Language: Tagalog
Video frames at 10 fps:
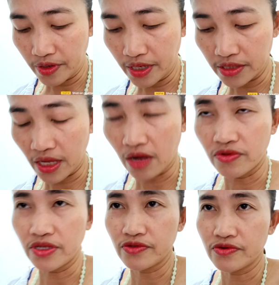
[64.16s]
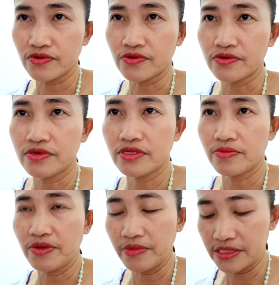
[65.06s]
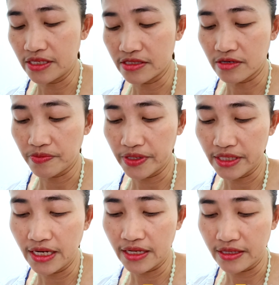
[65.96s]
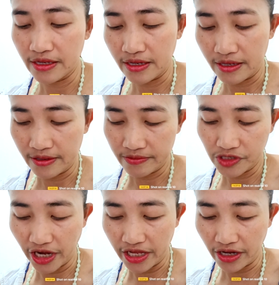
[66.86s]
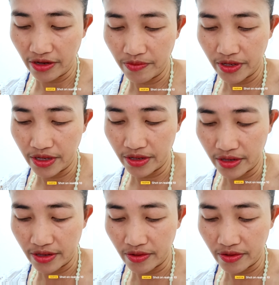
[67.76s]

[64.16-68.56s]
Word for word: Mga tao dito, nami-misinterpret nila na China kami.